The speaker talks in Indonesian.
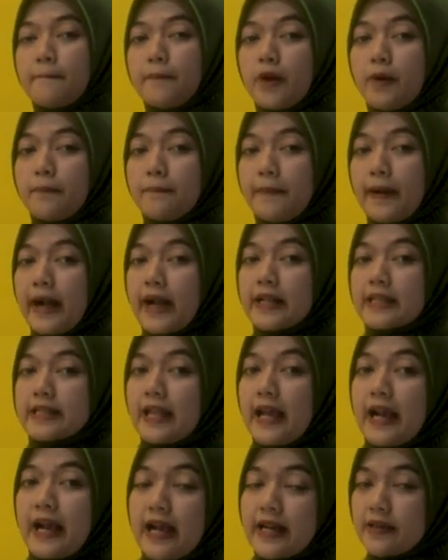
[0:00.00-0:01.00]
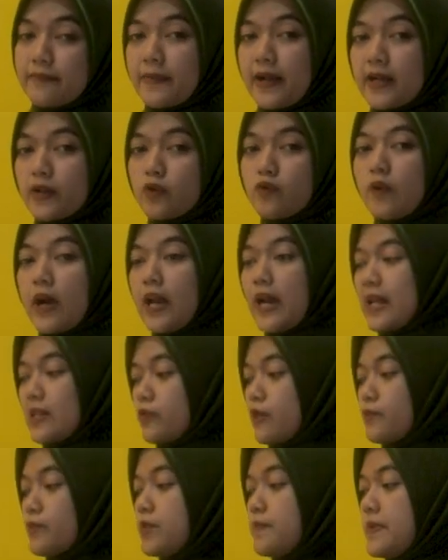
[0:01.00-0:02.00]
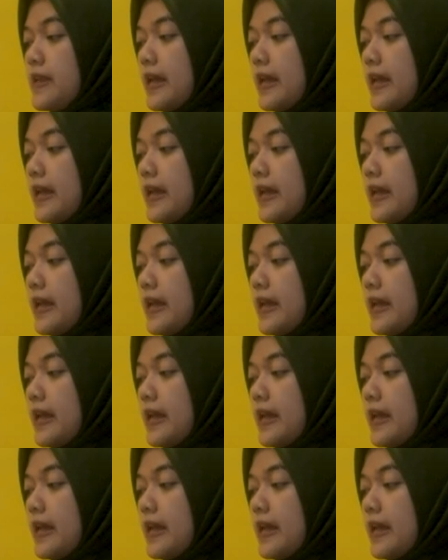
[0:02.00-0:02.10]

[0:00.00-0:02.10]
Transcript: pompa tangan manual ataupun